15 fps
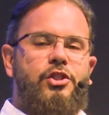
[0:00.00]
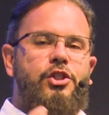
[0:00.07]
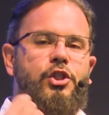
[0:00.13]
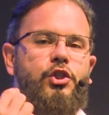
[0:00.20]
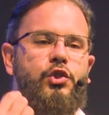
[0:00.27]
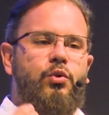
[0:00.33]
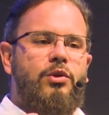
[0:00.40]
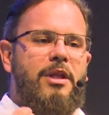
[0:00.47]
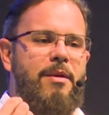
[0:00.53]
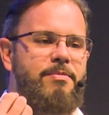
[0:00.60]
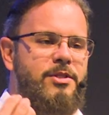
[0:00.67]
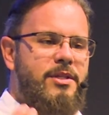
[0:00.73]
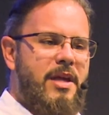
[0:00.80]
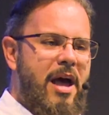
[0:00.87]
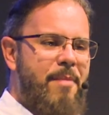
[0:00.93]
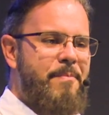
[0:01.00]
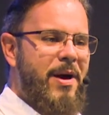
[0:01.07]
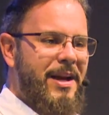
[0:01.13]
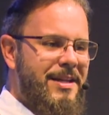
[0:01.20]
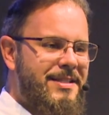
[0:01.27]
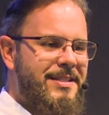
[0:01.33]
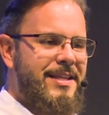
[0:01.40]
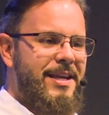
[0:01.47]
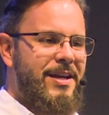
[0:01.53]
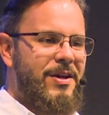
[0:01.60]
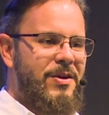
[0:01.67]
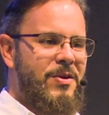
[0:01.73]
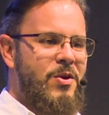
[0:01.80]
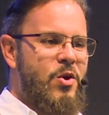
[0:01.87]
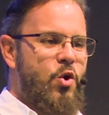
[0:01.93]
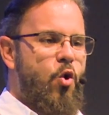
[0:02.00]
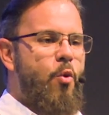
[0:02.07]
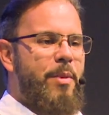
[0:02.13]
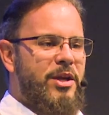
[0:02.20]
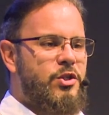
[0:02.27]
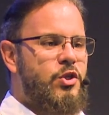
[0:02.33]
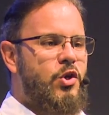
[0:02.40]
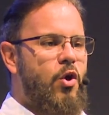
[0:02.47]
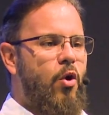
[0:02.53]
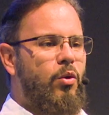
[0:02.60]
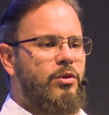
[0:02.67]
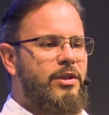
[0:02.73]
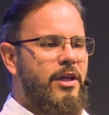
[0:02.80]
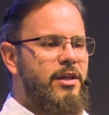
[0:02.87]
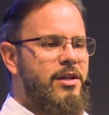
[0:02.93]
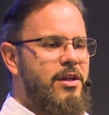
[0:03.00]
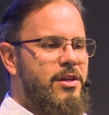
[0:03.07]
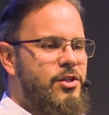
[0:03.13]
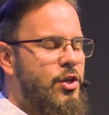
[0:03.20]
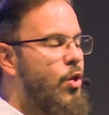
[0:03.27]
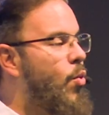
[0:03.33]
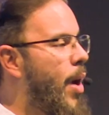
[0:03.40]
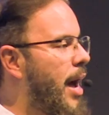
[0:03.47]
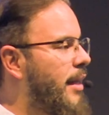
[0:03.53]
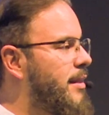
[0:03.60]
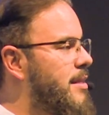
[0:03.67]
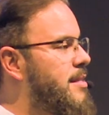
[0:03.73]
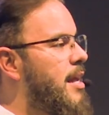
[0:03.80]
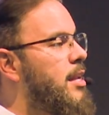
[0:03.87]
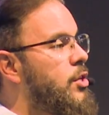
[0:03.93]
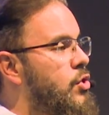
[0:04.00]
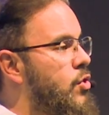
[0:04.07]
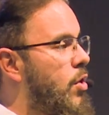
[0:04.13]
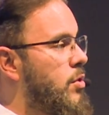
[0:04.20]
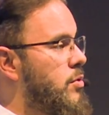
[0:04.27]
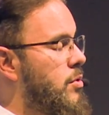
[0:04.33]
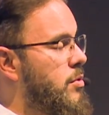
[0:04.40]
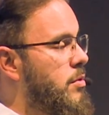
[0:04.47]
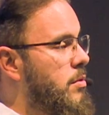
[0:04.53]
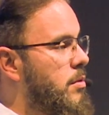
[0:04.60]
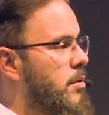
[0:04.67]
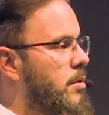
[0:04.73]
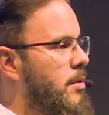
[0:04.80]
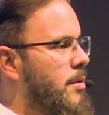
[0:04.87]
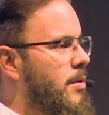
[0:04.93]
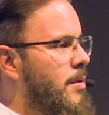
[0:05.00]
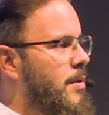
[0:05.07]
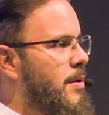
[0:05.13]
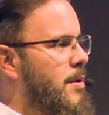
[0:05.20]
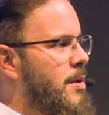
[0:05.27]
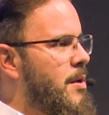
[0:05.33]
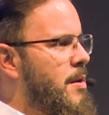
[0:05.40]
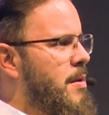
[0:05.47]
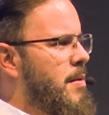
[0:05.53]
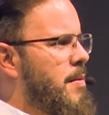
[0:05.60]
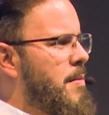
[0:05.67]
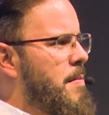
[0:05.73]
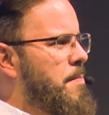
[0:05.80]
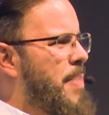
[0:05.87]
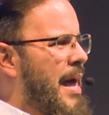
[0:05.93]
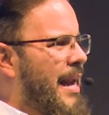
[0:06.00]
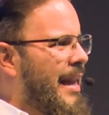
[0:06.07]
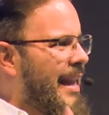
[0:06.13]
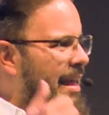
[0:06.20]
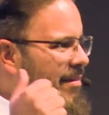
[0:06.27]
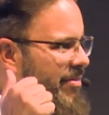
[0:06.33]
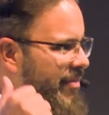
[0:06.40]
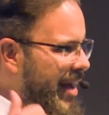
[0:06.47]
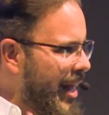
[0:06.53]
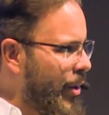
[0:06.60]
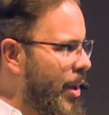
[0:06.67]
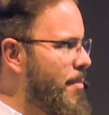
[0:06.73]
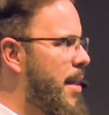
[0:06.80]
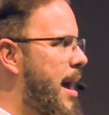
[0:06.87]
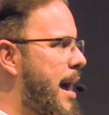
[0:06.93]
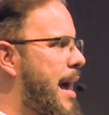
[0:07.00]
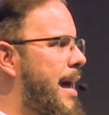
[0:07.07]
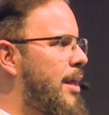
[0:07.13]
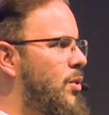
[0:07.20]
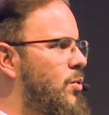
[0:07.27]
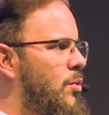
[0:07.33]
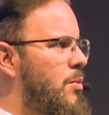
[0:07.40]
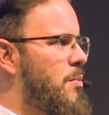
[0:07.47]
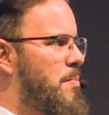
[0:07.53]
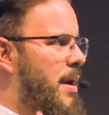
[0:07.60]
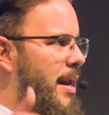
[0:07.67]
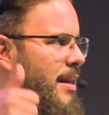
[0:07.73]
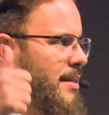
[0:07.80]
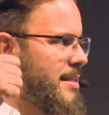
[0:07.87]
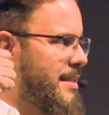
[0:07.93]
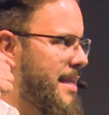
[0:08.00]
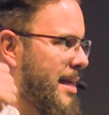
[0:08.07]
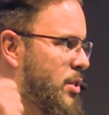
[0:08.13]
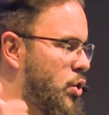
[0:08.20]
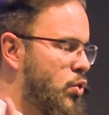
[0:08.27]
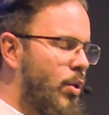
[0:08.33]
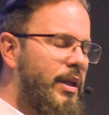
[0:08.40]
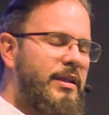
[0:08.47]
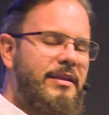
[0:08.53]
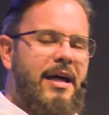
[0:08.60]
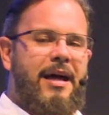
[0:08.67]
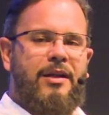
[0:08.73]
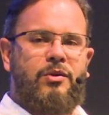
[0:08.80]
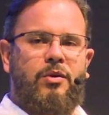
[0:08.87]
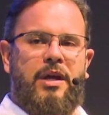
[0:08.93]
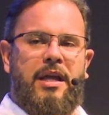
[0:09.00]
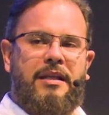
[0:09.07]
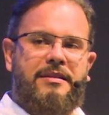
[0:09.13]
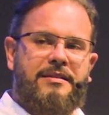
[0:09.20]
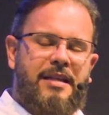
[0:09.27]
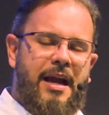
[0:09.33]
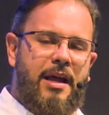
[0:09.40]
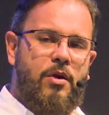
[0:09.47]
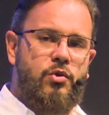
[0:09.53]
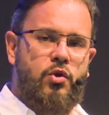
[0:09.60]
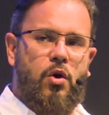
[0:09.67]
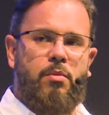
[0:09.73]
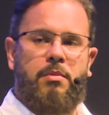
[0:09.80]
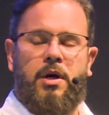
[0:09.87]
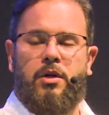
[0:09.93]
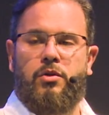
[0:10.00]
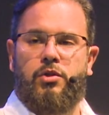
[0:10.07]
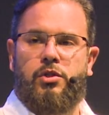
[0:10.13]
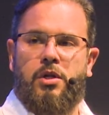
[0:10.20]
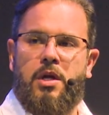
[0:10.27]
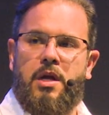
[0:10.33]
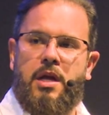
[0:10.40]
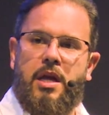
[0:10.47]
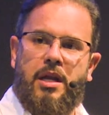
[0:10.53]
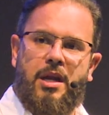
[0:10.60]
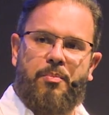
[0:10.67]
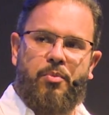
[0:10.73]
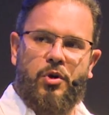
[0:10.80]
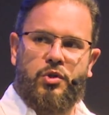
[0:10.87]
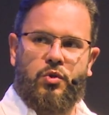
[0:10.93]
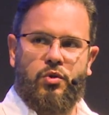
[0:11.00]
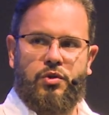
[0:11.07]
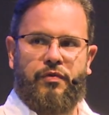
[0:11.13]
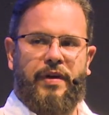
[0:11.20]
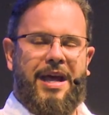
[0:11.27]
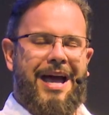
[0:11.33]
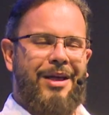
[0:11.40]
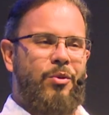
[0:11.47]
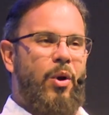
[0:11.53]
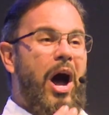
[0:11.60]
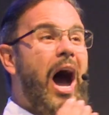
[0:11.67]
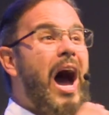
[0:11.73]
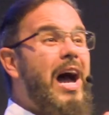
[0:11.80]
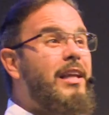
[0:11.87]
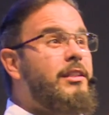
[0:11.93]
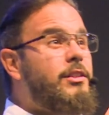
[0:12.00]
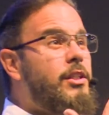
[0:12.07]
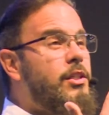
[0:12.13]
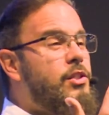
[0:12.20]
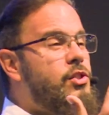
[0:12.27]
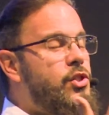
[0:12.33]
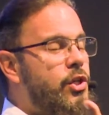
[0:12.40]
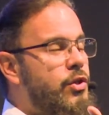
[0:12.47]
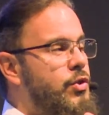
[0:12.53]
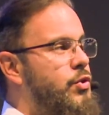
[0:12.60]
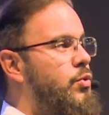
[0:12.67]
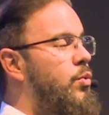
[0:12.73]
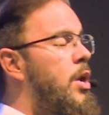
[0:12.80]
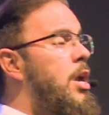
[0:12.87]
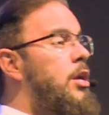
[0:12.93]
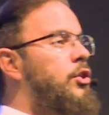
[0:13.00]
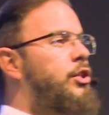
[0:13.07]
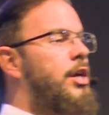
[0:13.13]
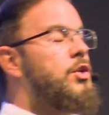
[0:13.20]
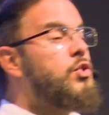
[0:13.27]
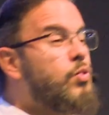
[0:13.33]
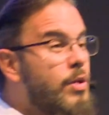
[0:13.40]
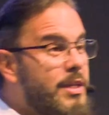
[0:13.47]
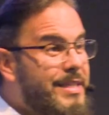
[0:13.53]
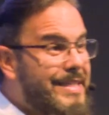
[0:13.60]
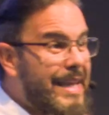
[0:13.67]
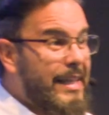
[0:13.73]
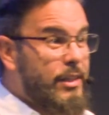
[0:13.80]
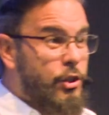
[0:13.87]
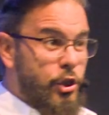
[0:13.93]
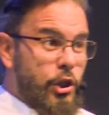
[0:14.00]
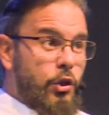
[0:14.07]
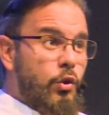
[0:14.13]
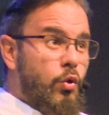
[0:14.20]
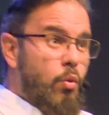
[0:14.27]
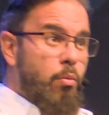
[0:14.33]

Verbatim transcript: de Judas aparecer, com uma escolta de guardas religiosos para levá-lo amarrado, para ele ser açoitado, entregue aos romanos e depois crucificado. Antes disso, Jesus, sentindo o